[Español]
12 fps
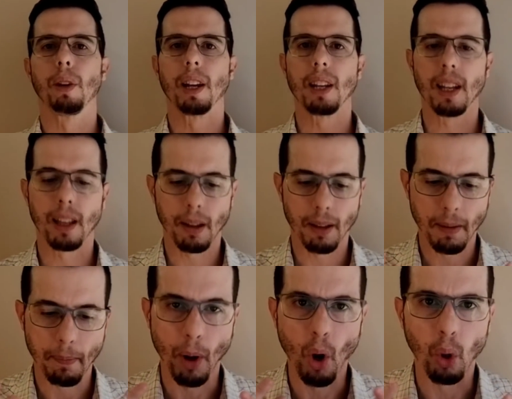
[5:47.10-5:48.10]
soberanía
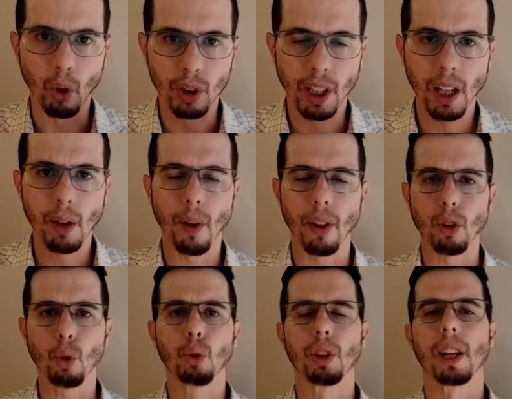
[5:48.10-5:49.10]
eh, productiva
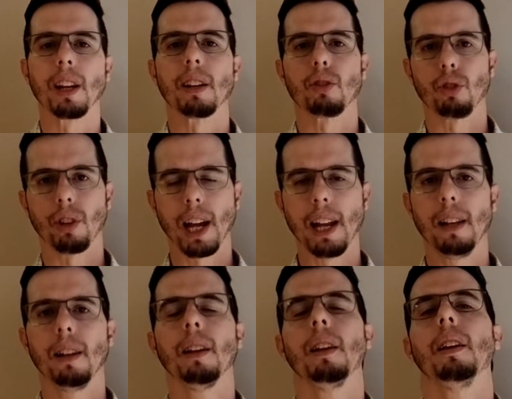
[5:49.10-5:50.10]
de industria
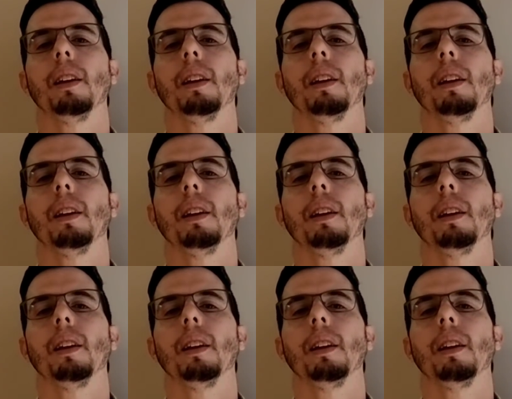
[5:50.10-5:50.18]
nacional.